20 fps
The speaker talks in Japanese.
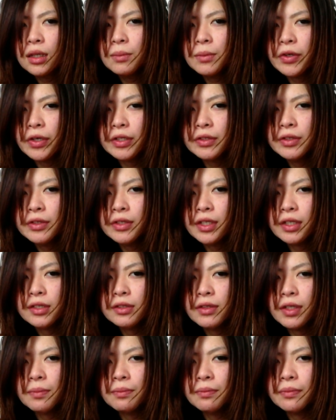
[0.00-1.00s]
頭悪い
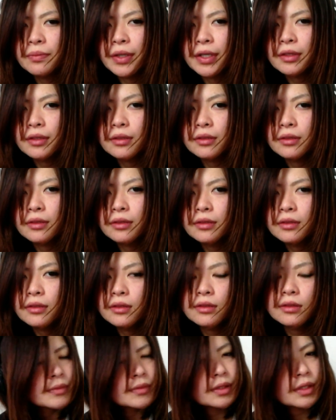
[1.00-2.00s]
やつはいっぱい
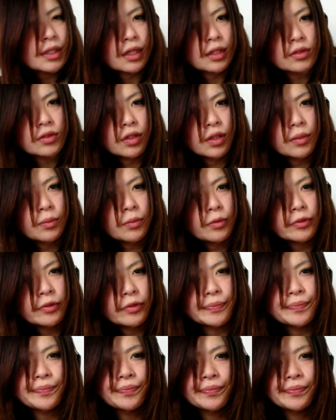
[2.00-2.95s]
いるなんそれも